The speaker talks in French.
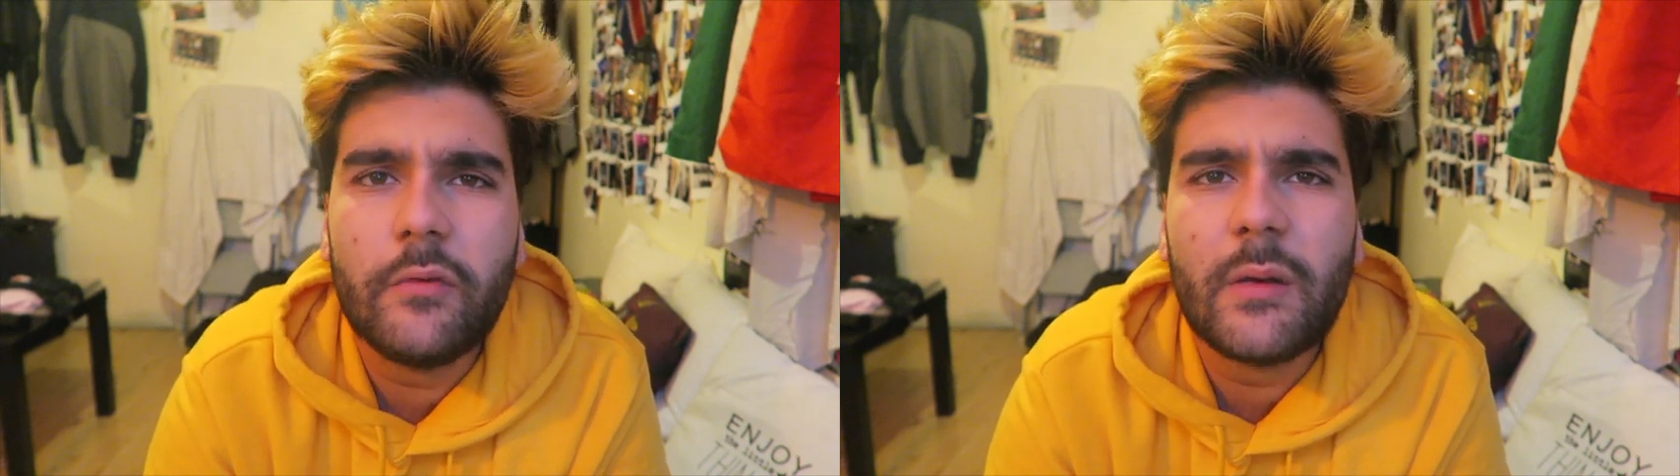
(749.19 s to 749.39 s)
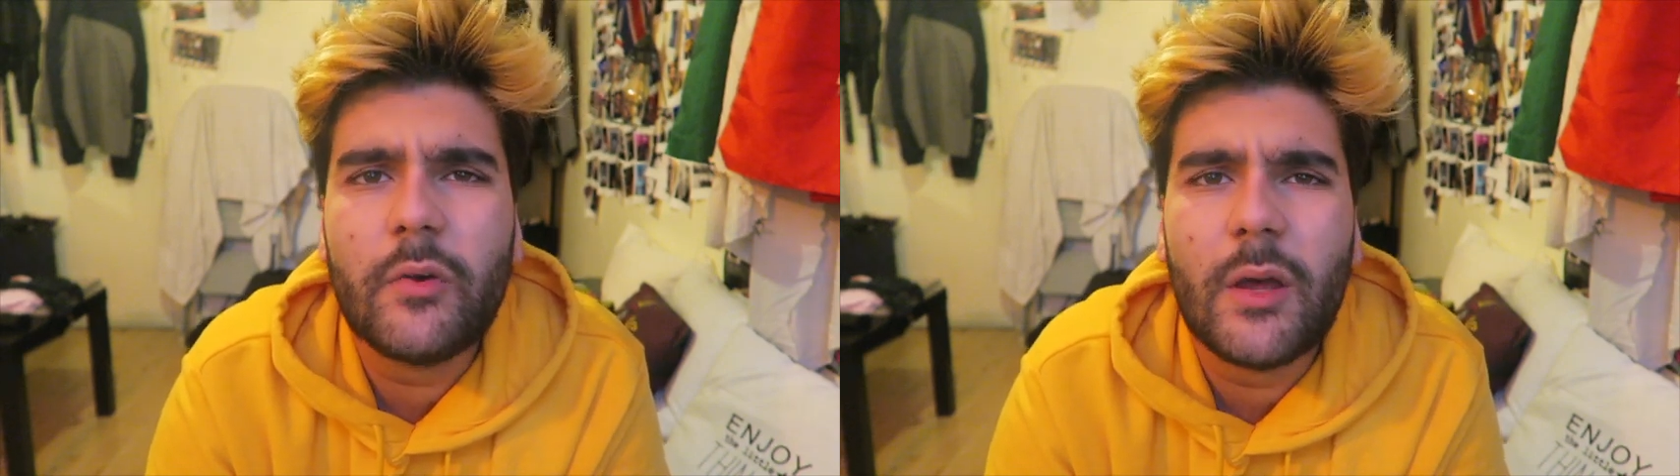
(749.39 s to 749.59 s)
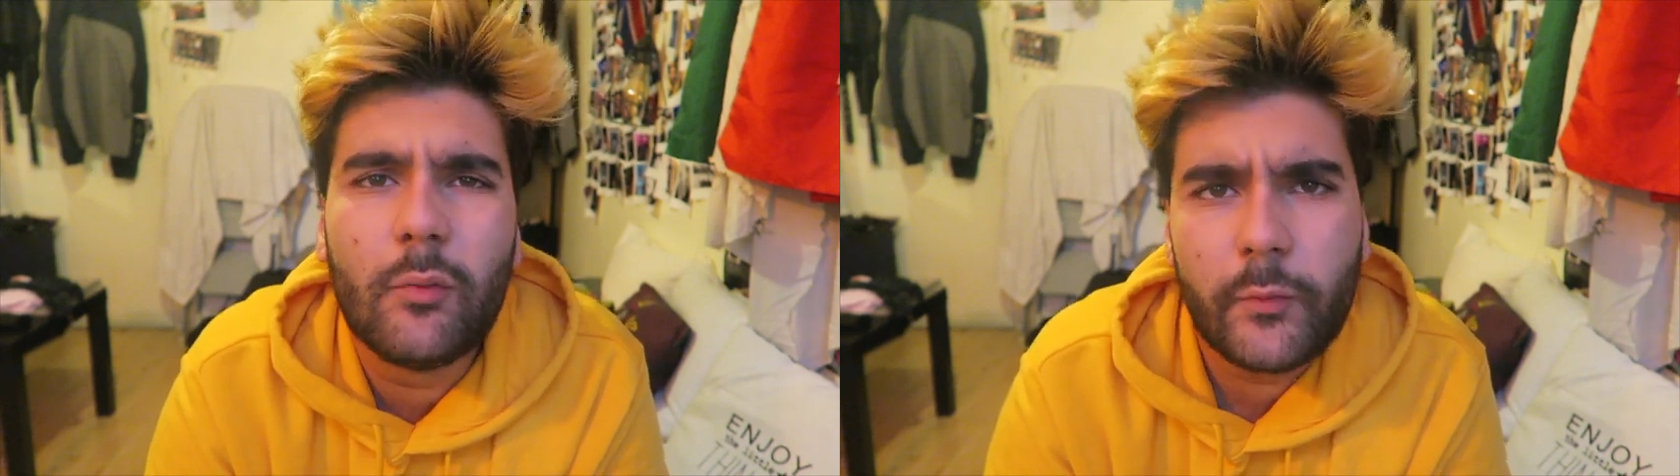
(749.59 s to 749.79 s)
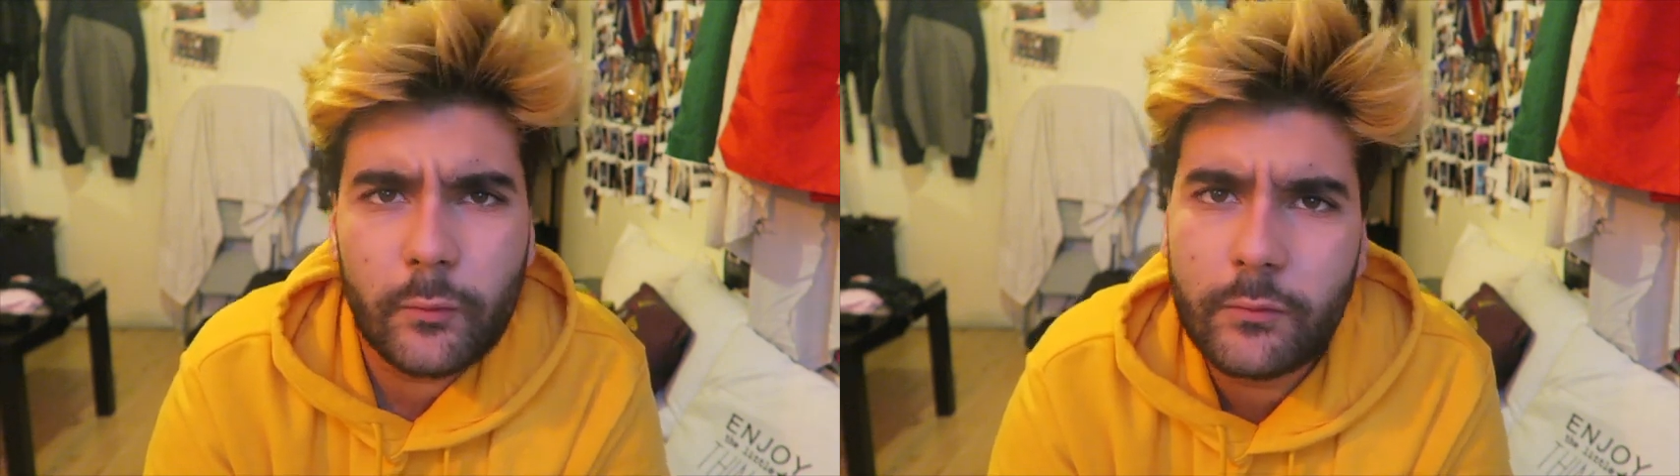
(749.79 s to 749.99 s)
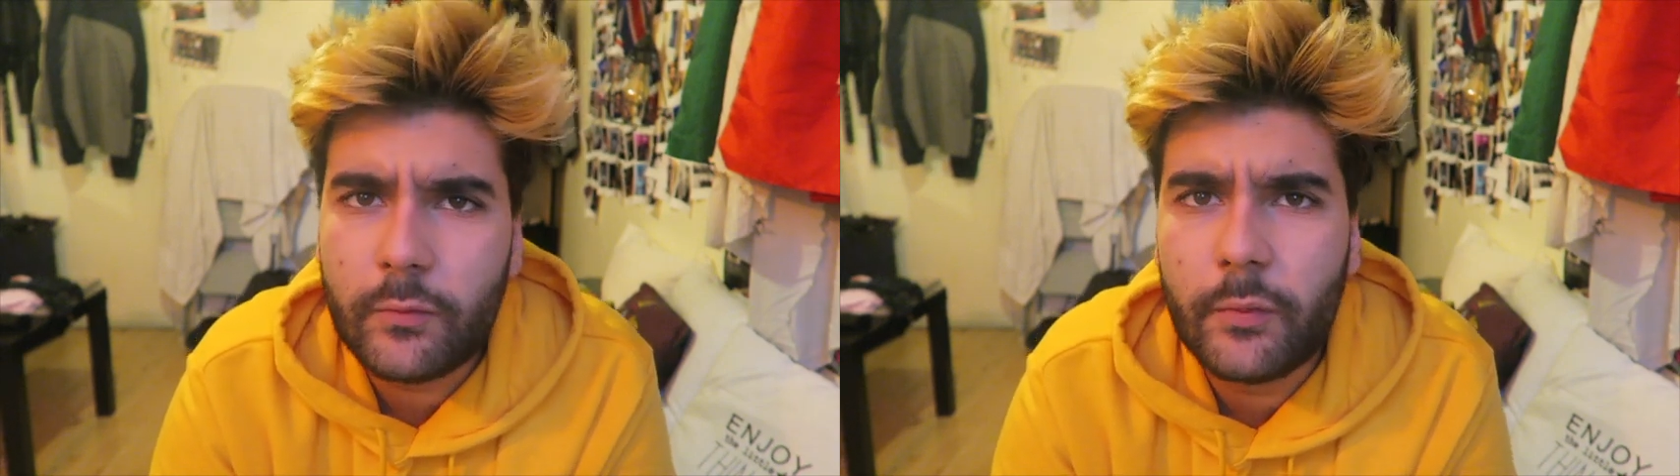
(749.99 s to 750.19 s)
notamment il y a beaucoup
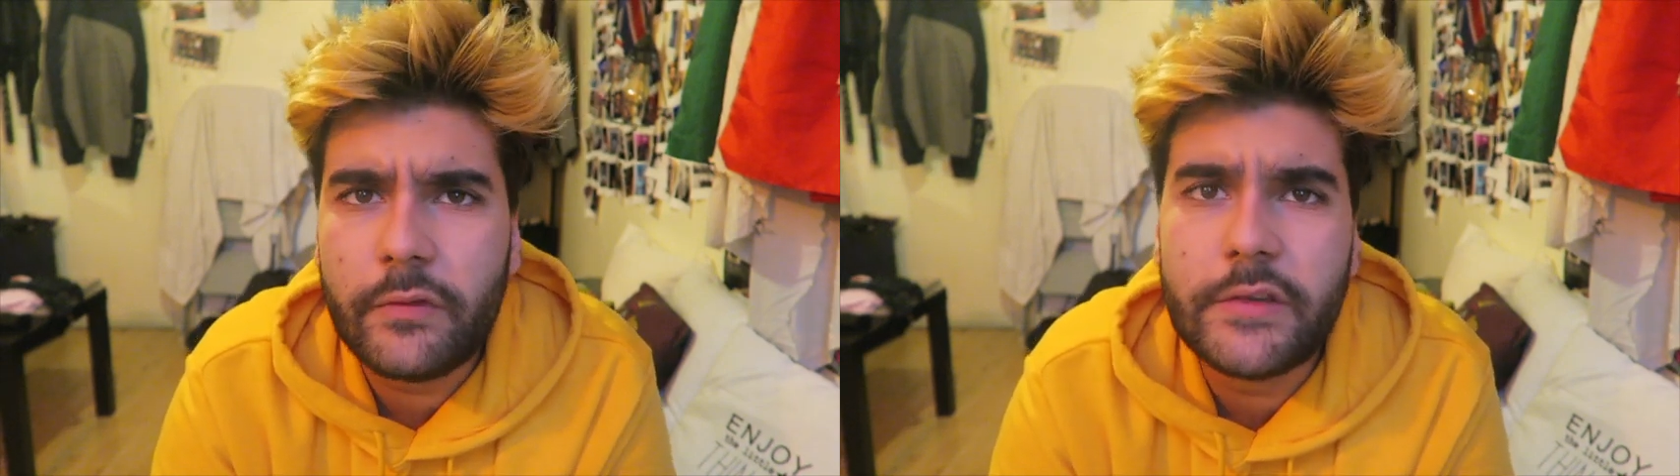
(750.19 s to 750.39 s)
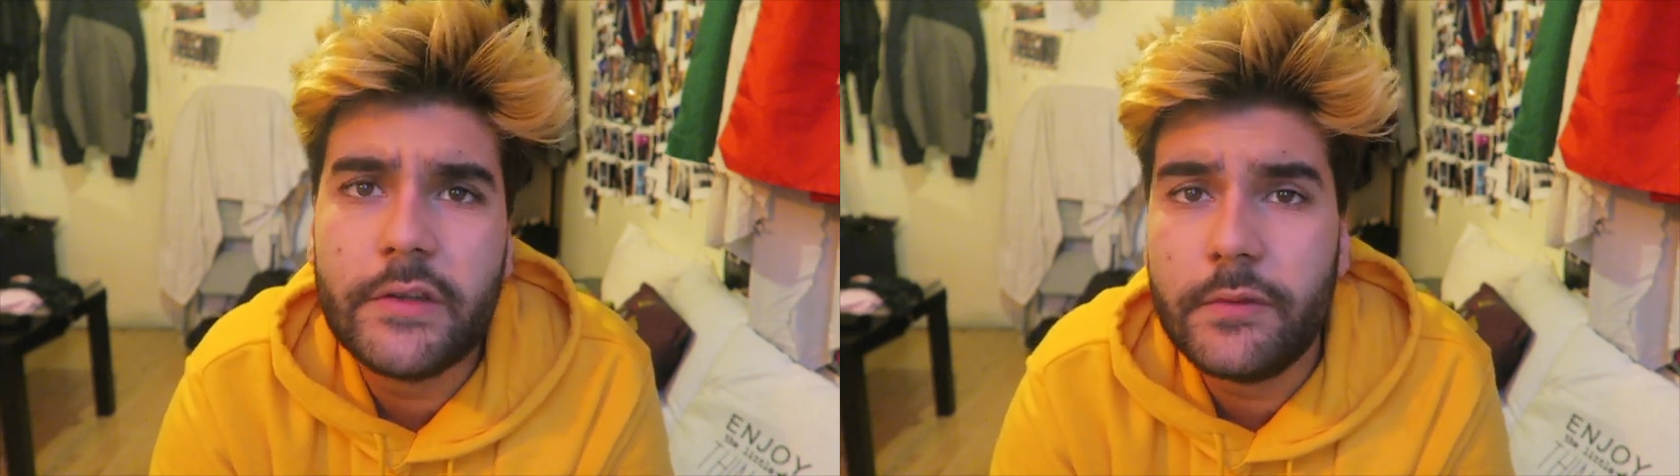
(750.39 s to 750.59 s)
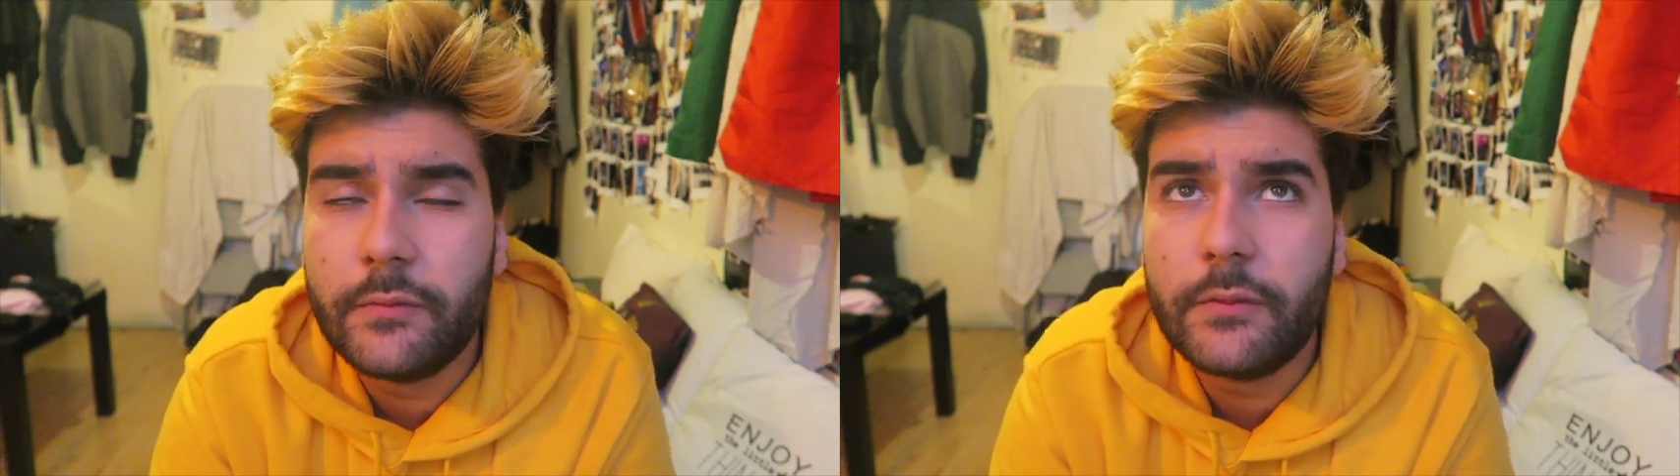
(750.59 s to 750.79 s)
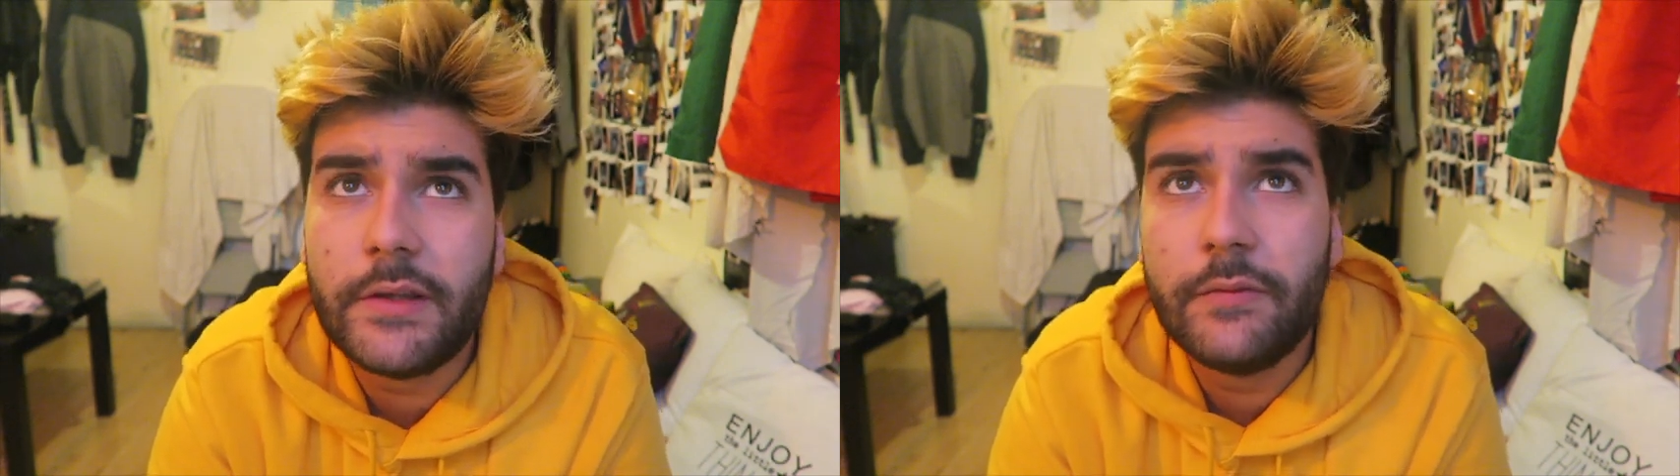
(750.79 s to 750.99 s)
de youtubeuses qui y vont,